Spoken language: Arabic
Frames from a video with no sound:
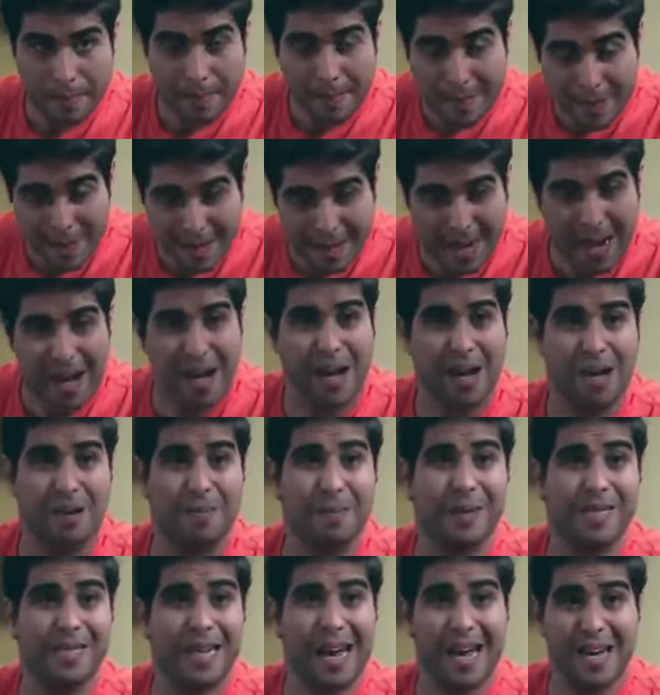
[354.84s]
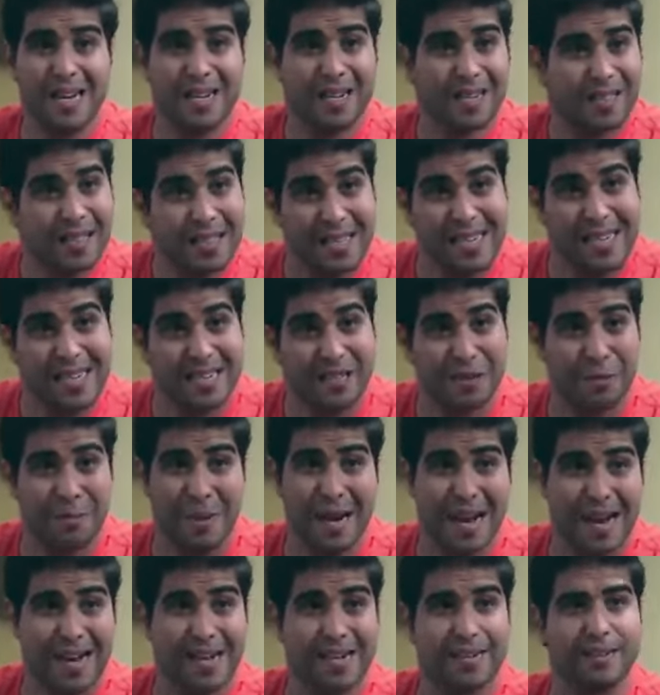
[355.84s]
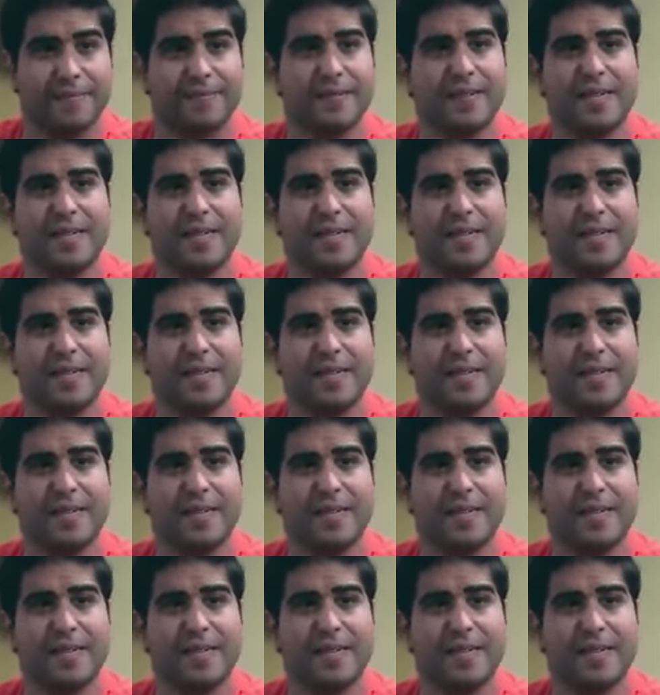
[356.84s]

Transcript: بالراحه ما تعيطيش بقى يا